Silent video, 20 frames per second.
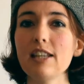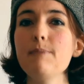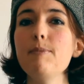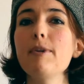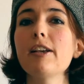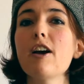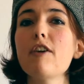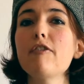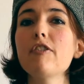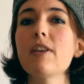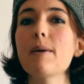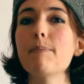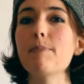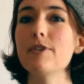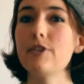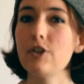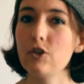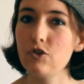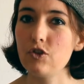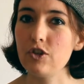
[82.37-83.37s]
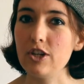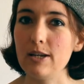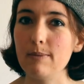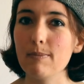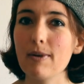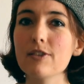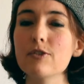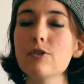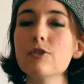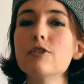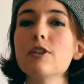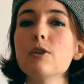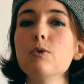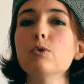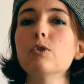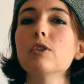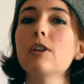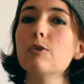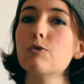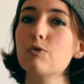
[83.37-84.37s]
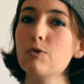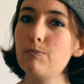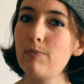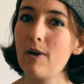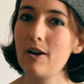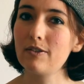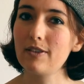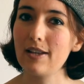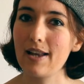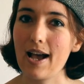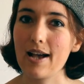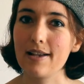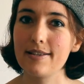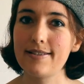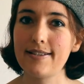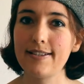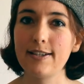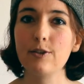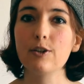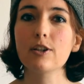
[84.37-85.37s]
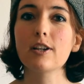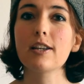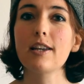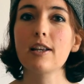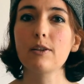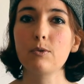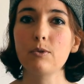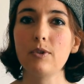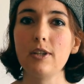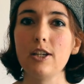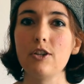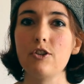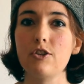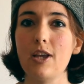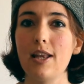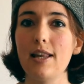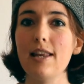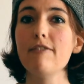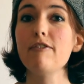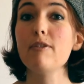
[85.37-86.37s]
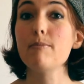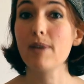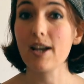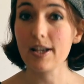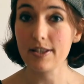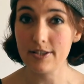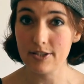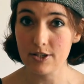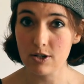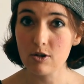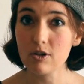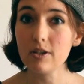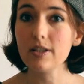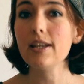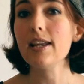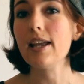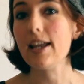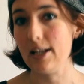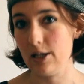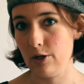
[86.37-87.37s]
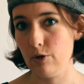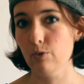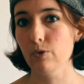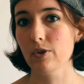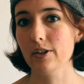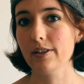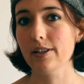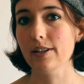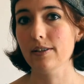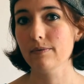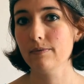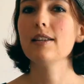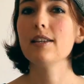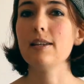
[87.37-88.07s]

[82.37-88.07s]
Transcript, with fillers: Il microfono è appeso in cima, sostenuto da un supporto elastico che ne le vibrazioni e gli urti.